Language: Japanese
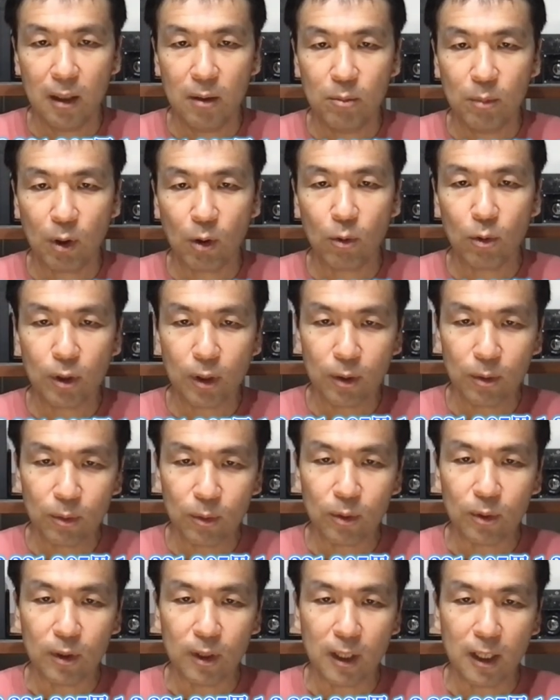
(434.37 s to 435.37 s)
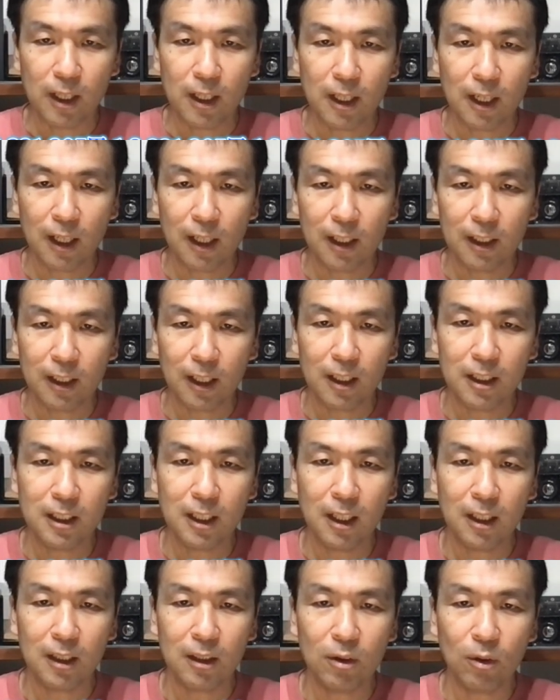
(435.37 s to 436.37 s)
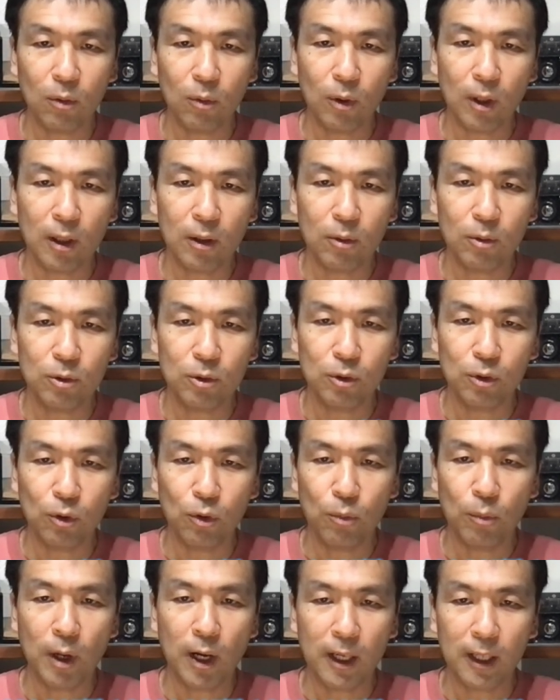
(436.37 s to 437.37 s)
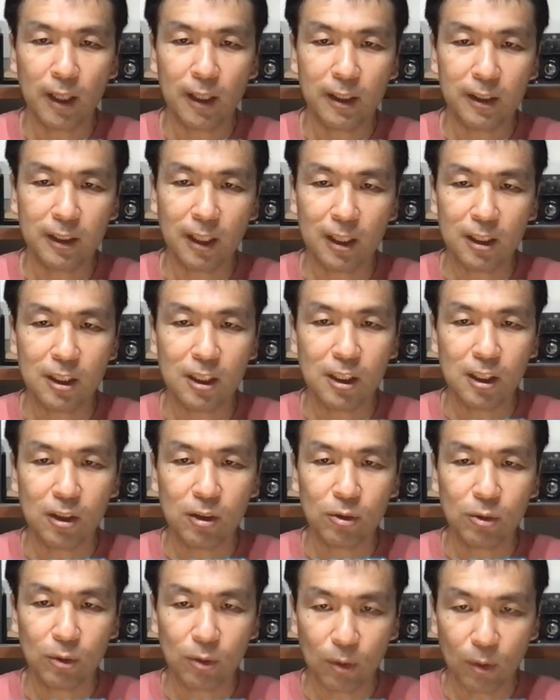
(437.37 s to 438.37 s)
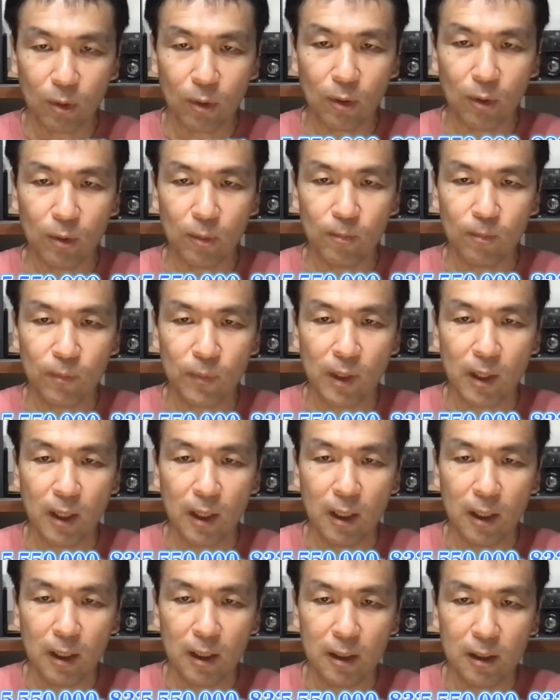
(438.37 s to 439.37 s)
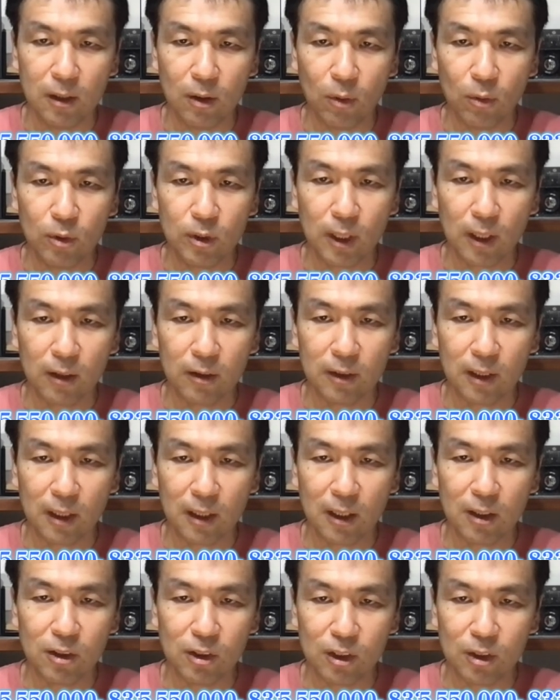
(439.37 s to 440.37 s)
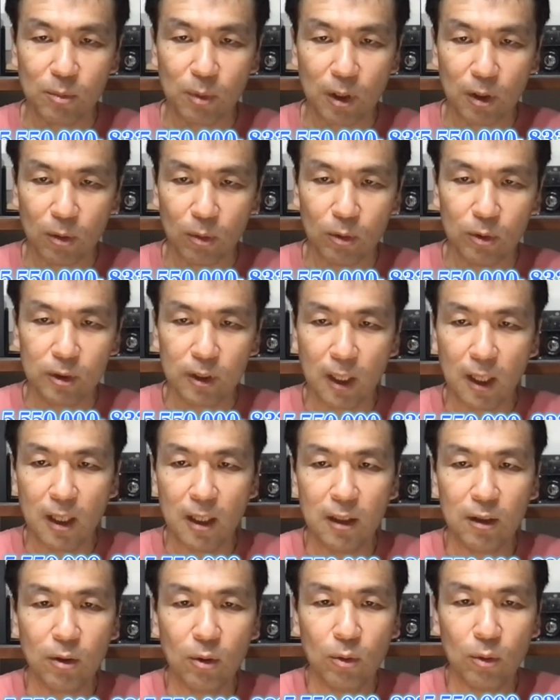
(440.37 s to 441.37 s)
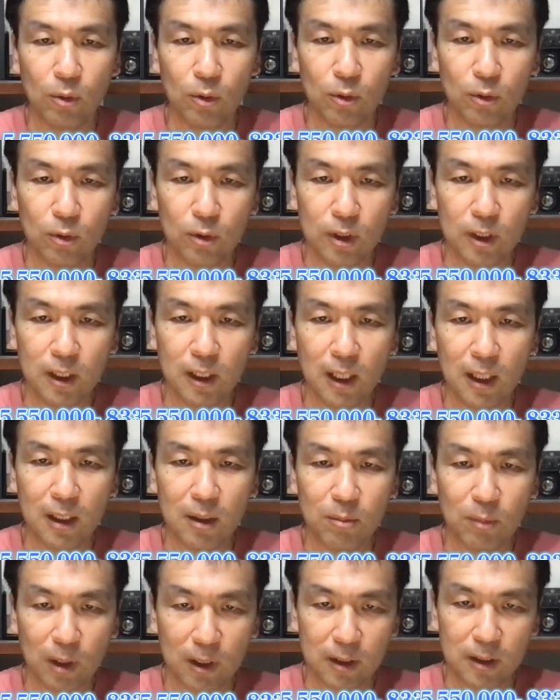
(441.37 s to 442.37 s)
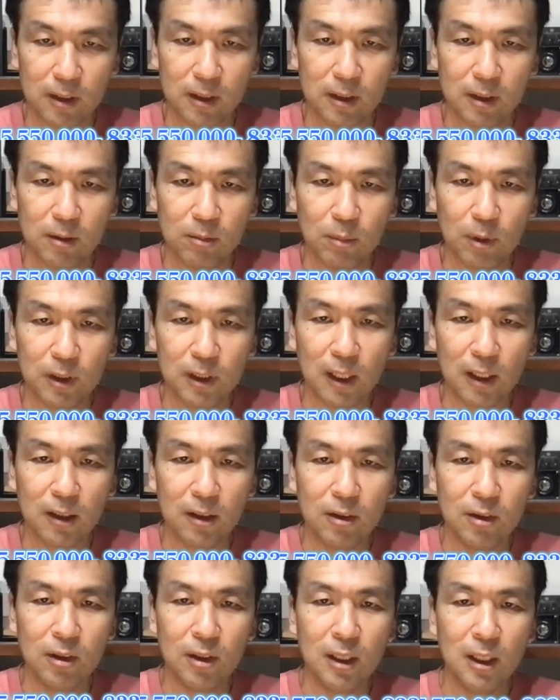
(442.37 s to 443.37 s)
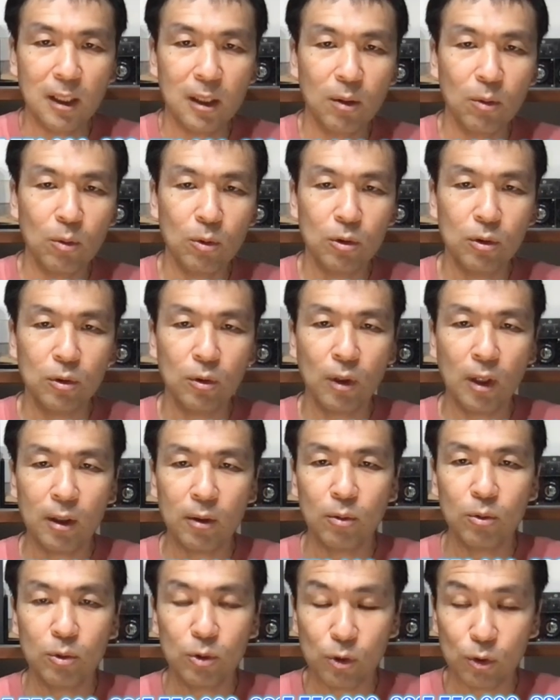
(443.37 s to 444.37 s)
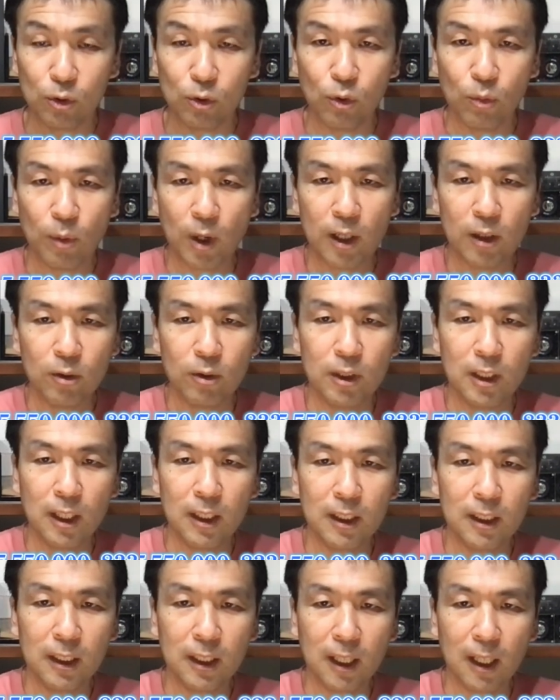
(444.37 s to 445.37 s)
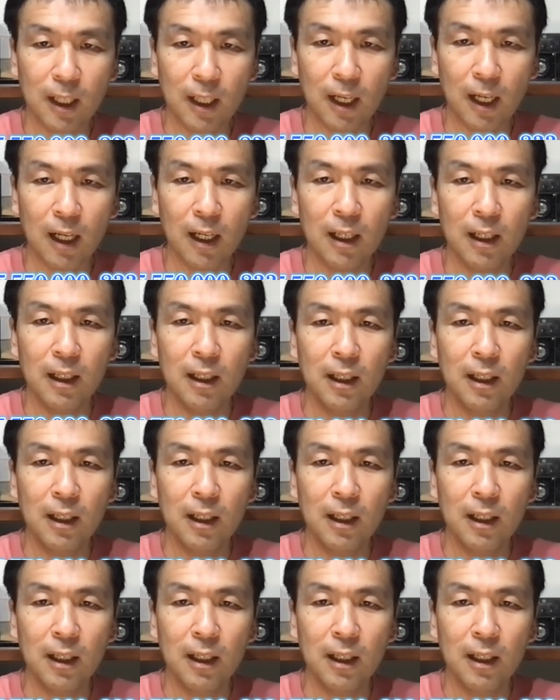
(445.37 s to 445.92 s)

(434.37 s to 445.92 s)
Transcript: まあ、これを得られた利益の555万円から差し引くと471万6000円ということになります、まあ、ざっくり555万円の利益から